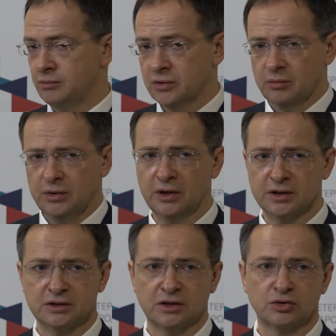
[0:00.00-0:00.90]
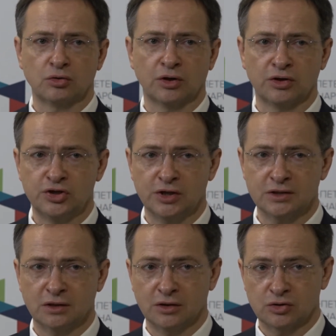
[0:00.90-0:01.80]
Мир меняется настолько
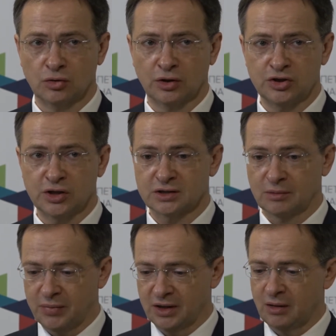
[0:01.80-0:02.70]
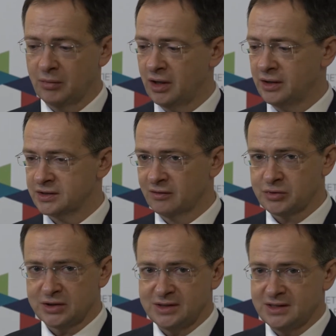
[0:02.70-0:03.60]
часто, настолько часто преломляется
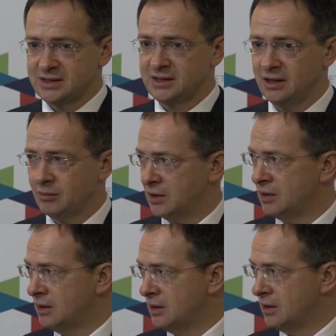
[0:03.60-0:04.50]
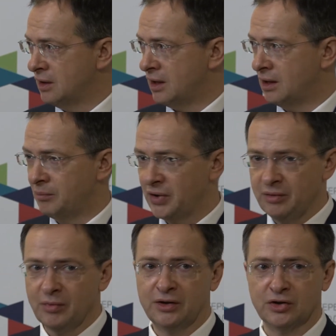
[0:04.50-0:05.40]
вообще система
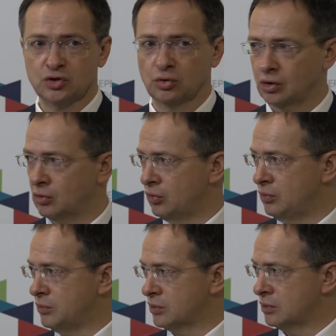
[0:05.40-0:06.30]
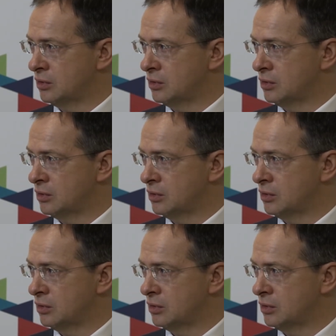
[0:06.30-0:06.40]
понимания, что такое мир.